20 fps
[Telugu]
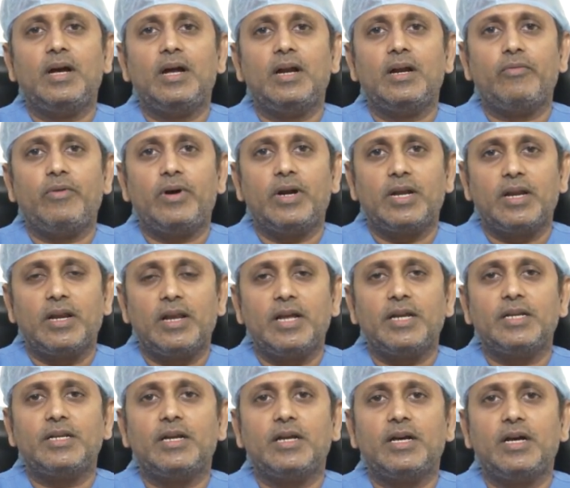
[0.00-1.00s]
అండ్ వాటి
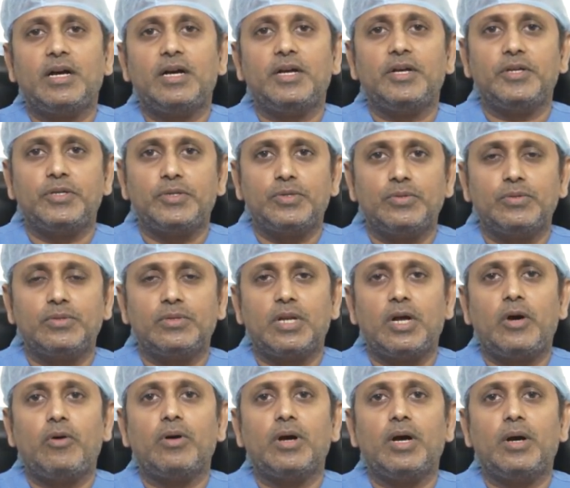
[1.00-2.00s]
రిలేటెడ్గా ఇష్యూస్
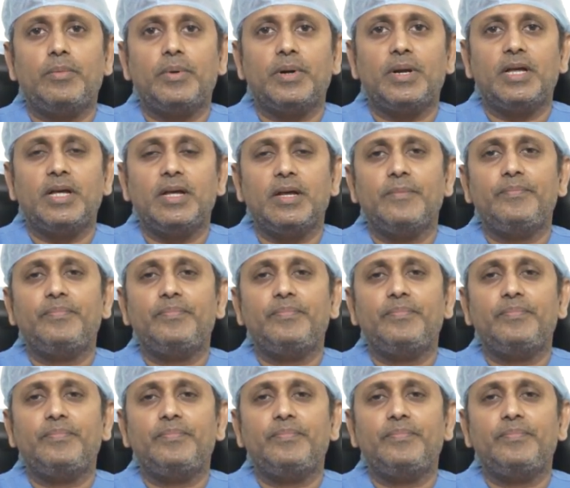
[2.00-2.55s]
రావు కాబట్టి